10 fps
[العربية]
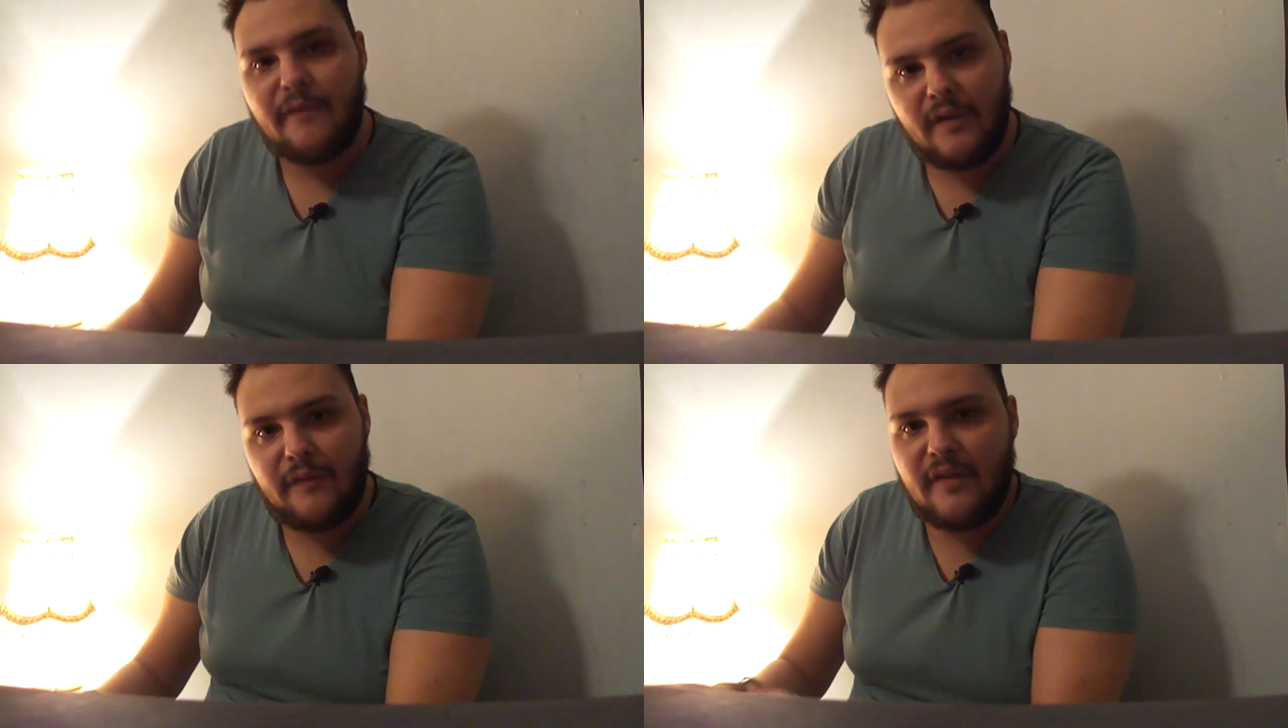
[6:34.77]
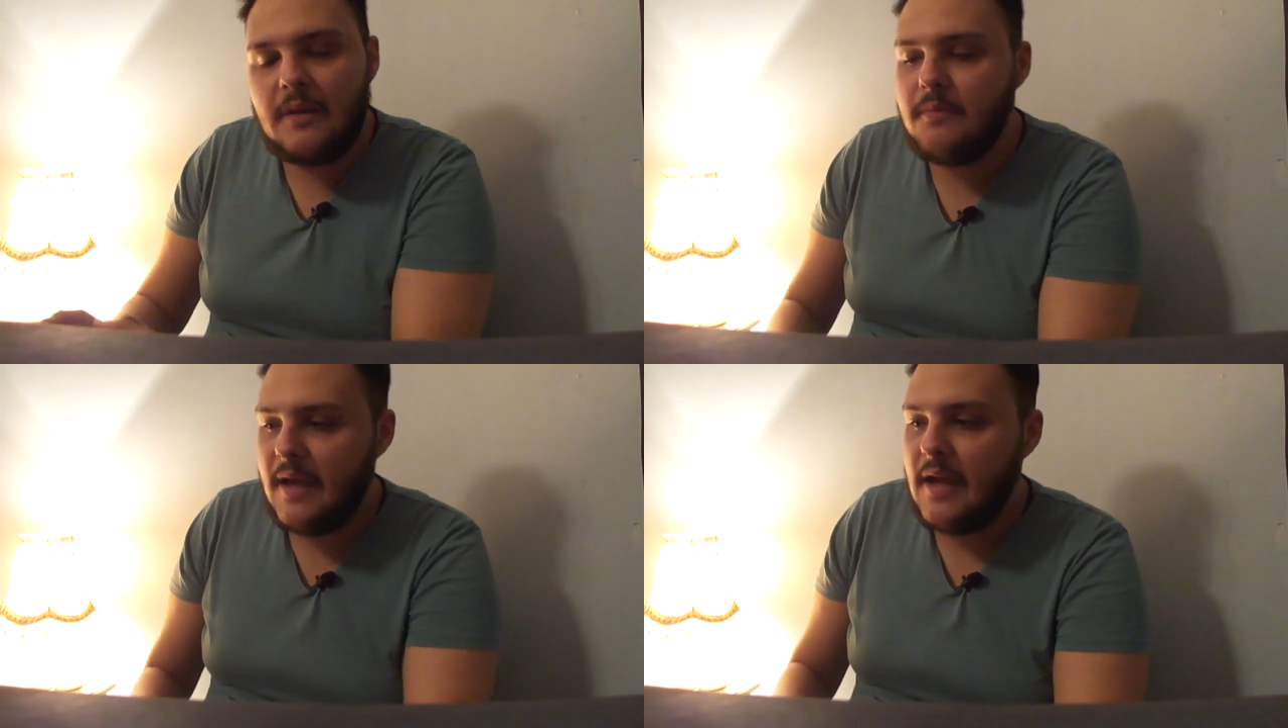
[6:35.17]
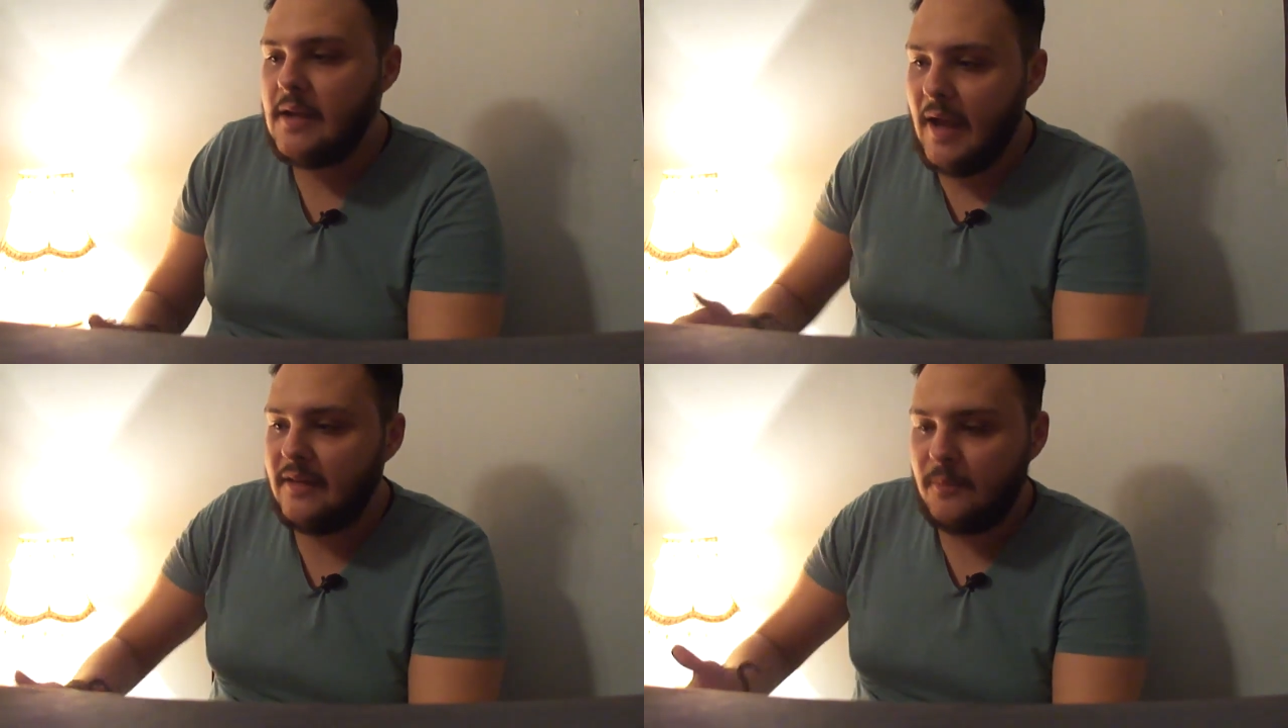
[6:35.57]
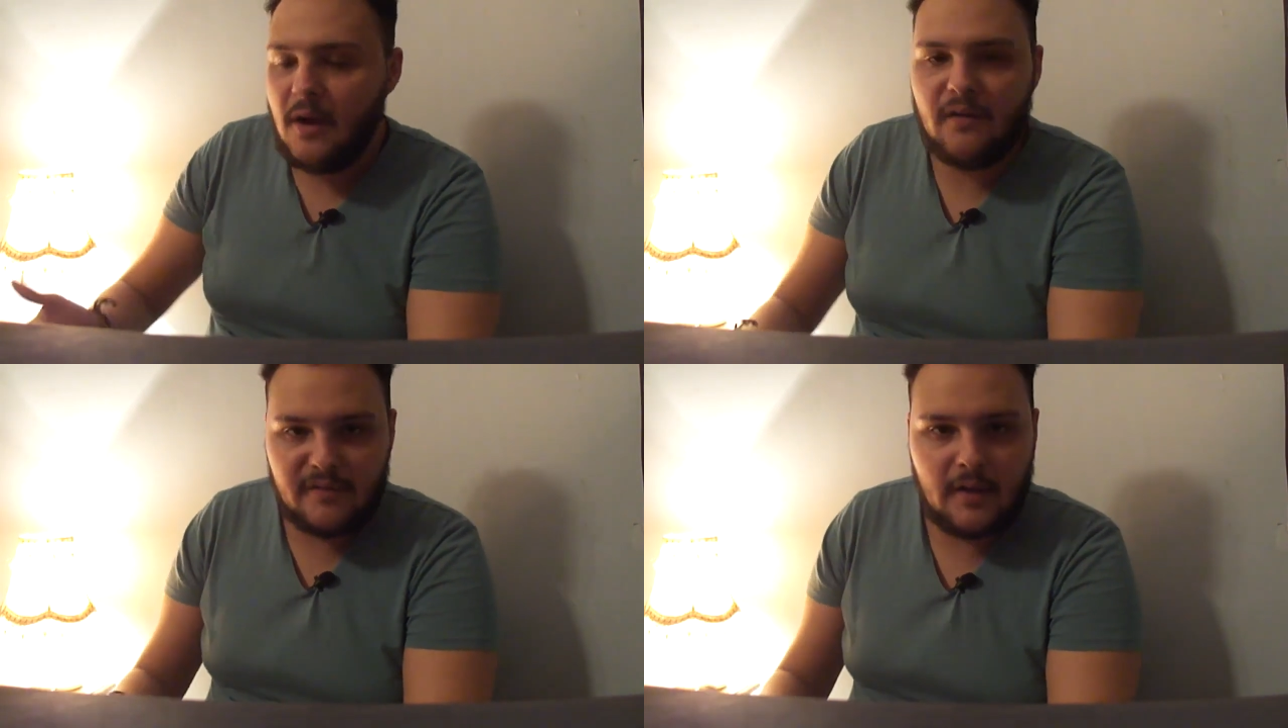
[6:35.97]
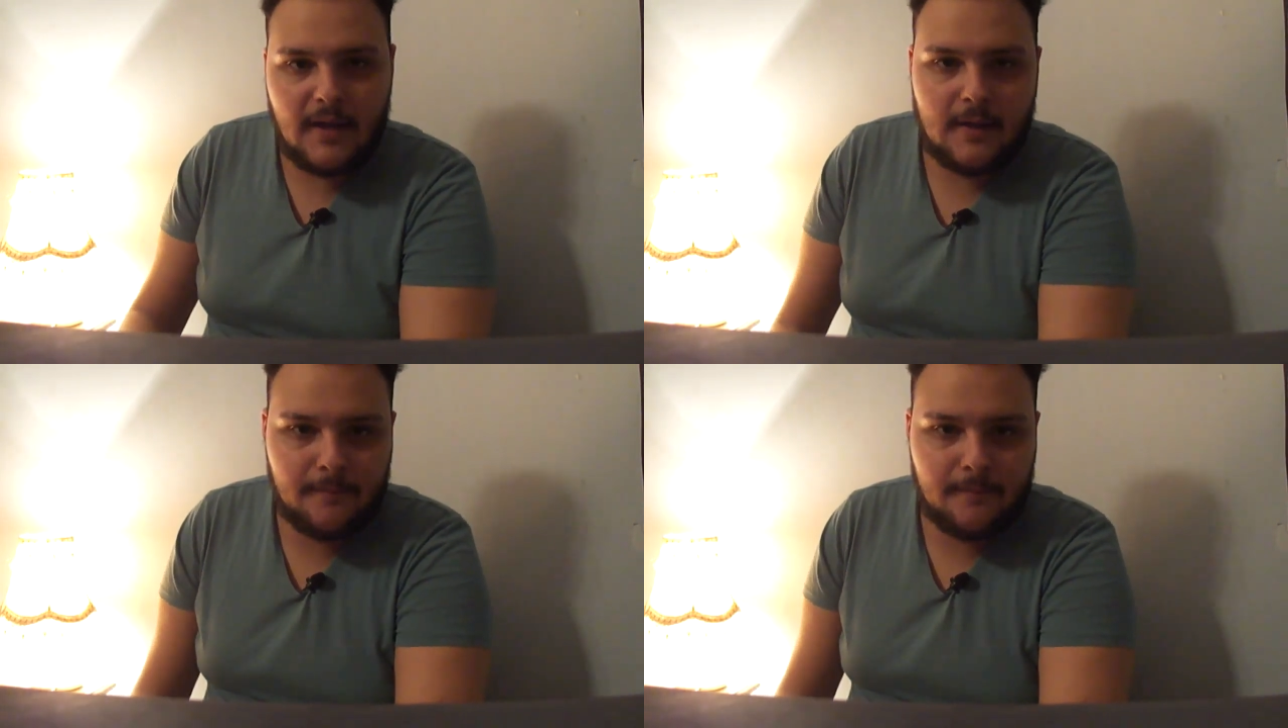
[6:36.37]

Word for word: في الفيلم يعني هتبقى افضل يعني.